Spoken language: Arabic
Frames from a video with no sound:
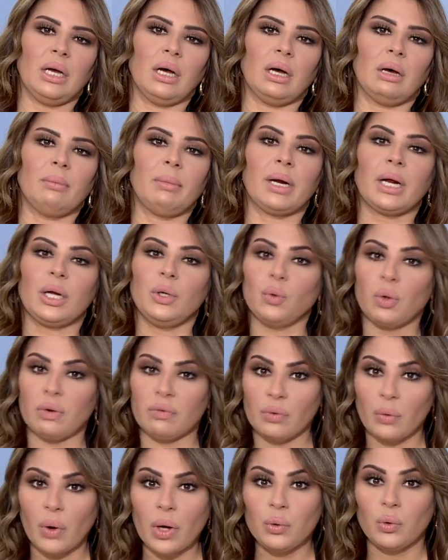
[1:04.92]
آه، ما راح
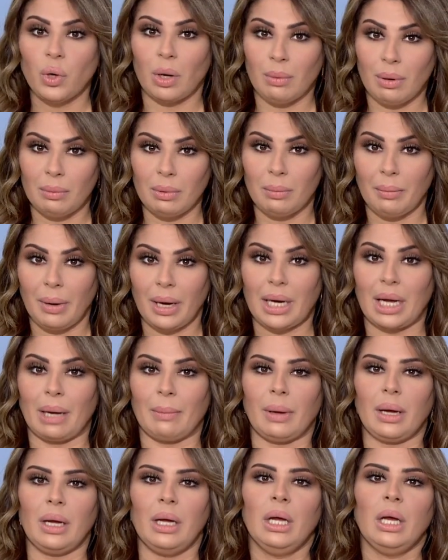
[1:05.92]
يوقف لوحده أمام
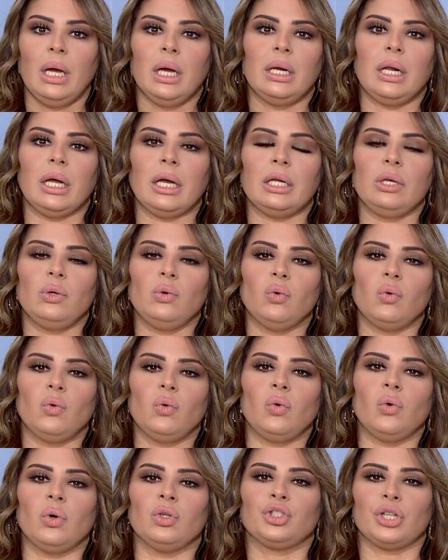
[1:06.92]
المحكمة
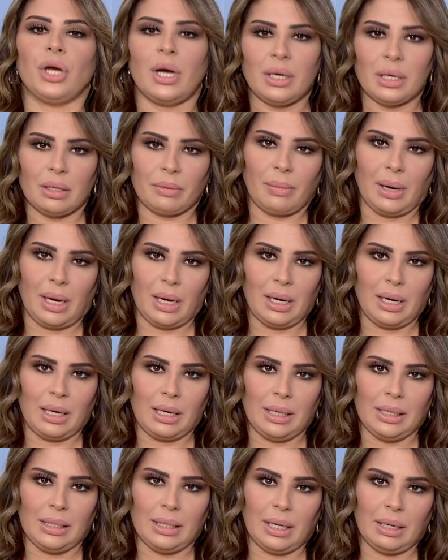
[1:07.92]
لأنه جارر مع
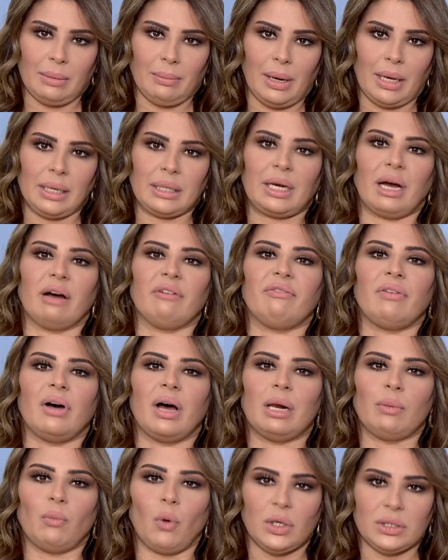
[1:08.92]
العيلة المالكة
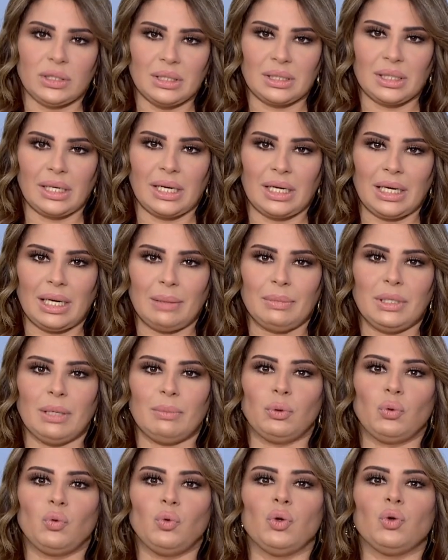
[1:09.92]
فالمؤسسة الإعلامية
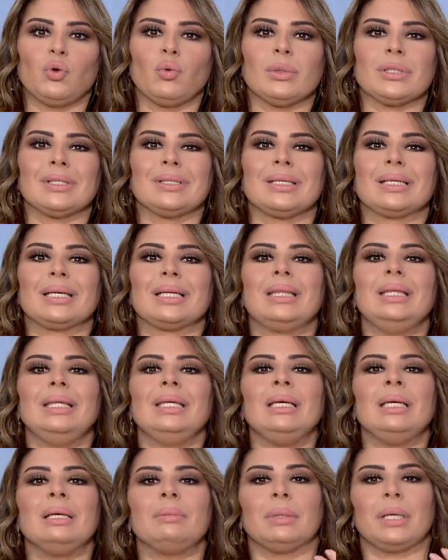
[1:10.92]
بتقول أنه مصدر
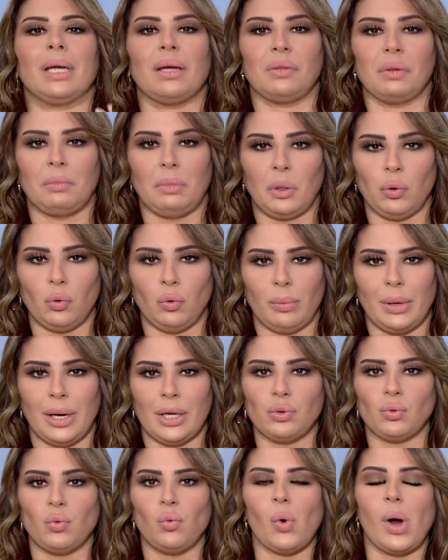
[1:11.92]
كثير من هذه
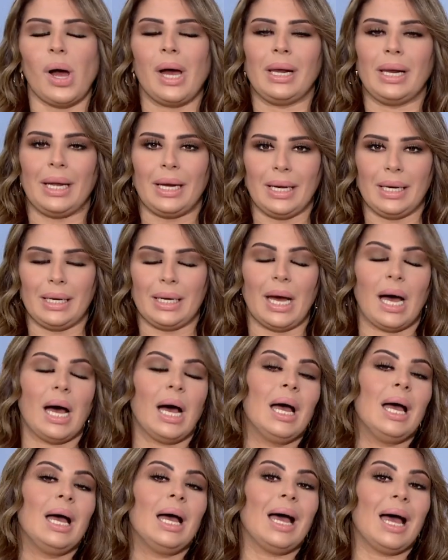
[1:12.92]
المعلومات هو العيلة
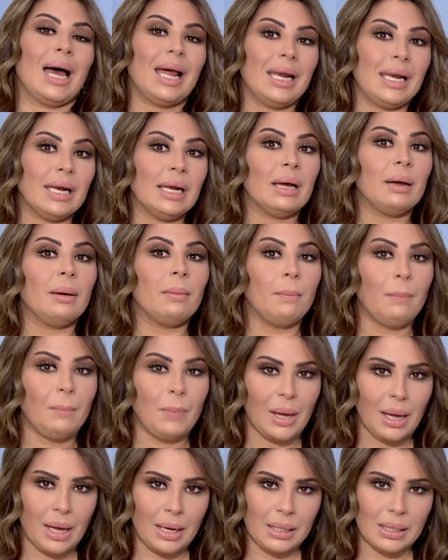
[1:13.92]

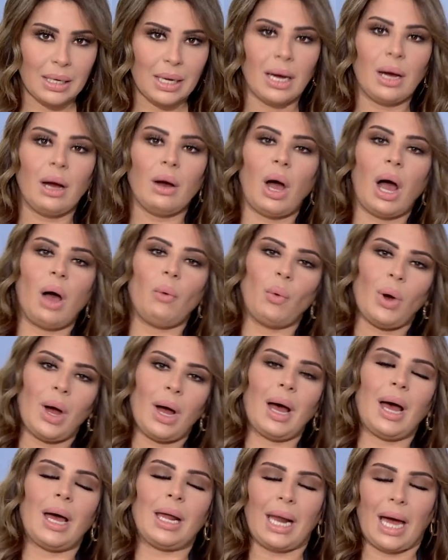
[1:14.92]
المالكة
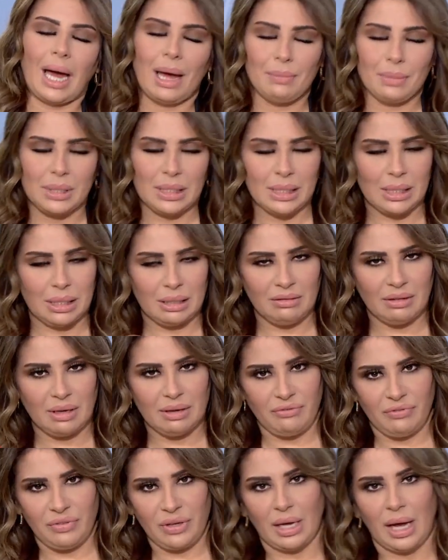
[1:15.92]
والعاملين
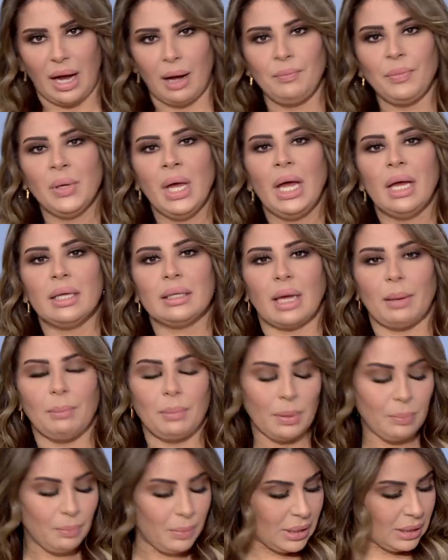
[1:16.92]
فيها طيب
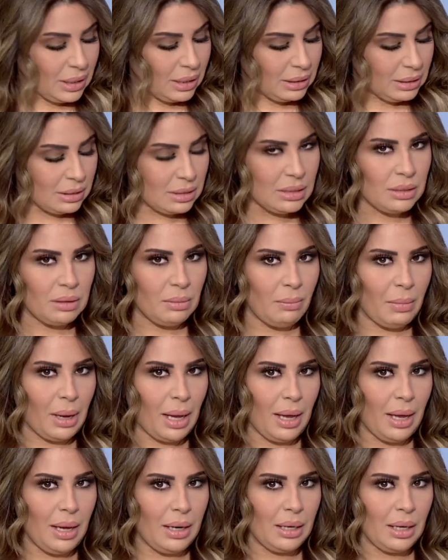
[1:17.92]
من لندن
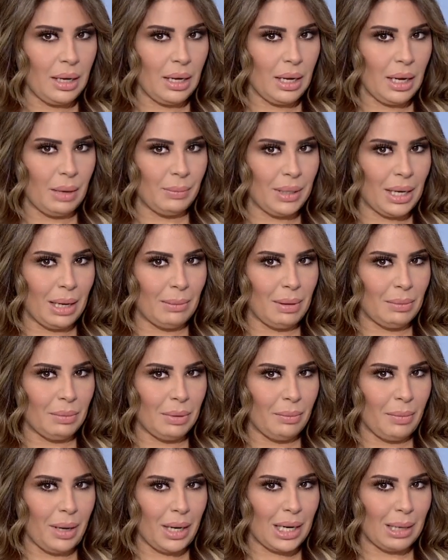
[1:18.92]
معنا من أمام
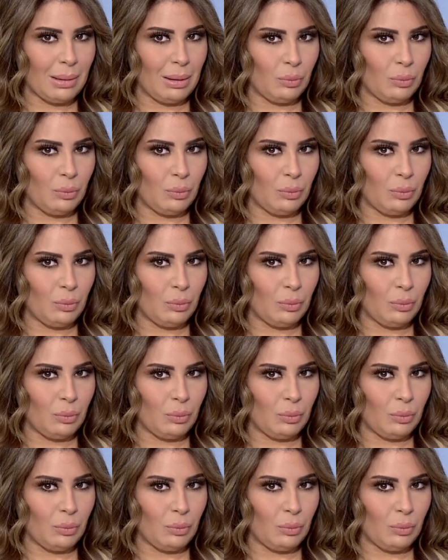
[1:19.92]
المحكمة